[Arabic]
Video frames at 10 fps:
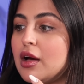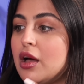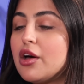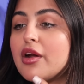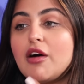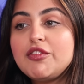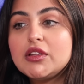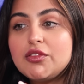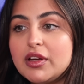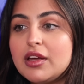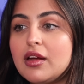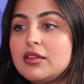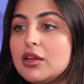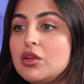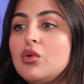آه، رافض
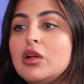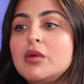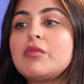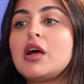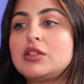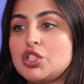فكره انه الامراه